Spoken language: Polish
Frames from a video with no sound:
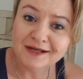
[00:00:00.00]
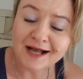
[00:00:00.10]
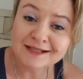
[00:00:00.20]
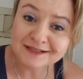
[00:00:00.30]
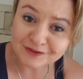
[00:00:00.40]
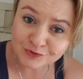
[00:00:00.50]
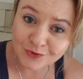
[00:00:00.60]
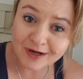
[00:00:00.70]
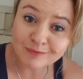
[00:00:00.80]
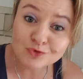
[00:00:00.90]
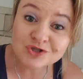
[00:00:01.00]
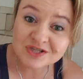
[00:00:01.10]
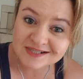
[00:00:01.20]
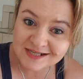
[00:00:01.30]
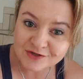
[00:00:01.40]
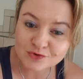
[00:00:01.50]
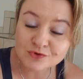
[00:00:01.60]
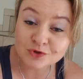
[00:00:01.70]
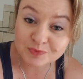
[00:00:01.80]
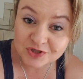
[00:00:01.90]
Ale ta droga musisz
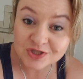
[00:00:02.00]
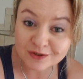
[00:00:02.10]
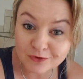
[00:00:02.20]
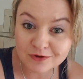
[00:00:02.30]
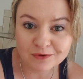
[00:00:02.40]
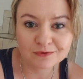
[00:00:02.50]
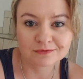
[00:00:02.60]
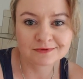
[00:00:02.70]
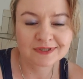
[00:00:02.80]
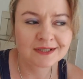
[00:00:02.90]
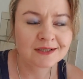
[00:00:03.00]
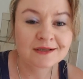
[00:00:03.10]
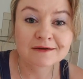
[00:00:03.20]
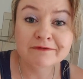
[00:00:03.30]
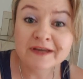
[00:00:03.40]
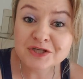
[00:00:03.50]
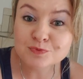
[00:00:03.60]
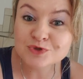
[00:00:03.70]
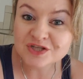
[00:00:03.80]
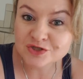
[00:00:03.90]
zacząć od pierwszego kroku. Wyjdź
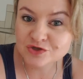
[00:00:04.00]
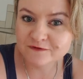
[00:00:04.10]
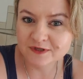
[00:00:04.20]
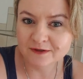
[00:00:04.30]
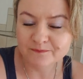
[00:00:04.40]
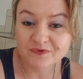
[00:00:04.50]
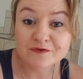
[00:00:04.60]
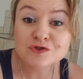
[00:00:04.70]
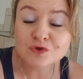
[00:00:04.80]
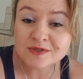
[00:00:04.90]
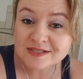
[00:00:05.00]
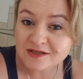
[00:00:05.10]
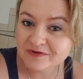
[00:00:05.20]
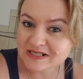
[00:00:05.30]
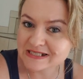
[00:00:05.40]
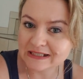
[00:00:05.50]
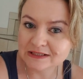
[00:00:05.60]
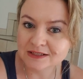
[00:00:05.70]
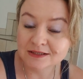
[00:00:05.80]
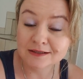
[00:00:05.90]
przed drzwi, Stoń z tej
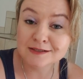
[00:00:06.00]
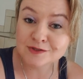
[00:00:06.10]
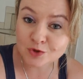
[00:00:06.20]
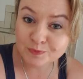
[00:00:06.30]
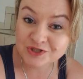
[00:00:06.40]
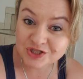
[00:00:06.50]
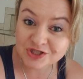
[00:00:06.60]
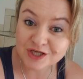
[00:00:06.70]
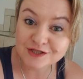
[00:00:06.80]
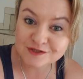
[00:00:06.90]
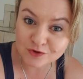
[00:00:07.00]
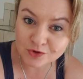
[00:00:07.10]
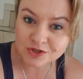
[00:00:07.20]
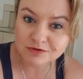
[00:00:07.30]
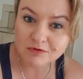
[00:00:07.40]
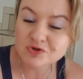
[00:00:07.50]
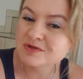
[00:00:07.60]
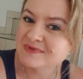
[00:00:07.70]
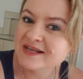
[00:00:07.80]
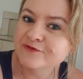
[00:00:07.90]
wersalki i zrób dzisiaj coś, o
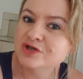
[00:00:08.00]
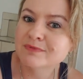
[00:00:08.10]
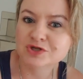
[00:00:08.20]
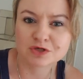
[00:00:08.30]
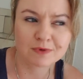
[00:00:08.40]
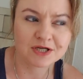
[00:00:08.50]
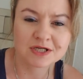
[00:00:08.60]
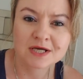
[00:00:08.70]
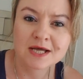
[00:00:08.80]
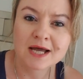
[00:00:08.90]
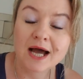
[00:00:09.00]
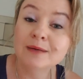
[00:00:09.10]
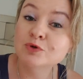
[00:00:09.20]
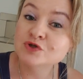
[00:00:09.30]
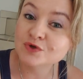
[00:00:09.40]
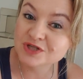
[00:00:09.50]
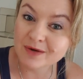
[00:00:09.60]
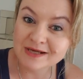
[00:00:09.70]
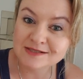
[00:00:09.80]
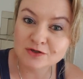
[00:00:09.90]
czym zawsze marzyłaś. Albo co
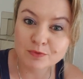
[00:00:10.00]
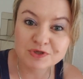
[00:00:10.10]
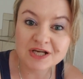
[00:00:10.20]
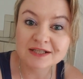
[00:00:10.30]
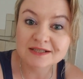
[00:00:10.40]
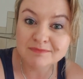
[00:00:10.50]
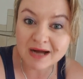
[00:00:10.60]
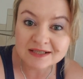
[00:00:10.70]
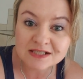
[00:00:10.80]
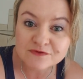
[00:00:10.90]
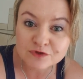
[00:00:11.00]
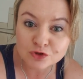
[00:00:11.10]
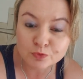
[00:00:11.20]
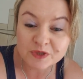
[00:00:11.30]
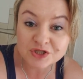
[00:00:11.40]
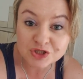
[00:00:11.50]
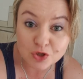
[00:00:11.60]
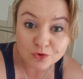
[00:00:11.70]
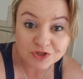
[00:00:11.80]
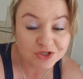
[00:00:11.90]
chciałaś zrobić, ale ten magnes w tej dupie
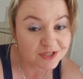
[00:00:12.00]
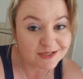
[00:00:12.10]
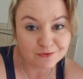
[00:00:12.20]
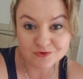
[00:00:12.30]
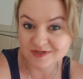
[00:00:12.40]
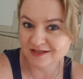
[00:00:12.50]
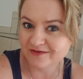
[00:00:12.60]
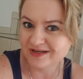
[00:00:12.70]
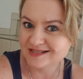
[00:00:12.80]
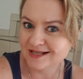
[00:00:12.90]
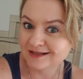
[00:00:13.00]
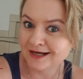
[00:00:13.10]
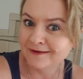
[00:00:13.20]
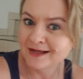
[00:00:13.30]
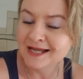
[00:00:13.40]
ciągnie cię cały czas na ta wersalka.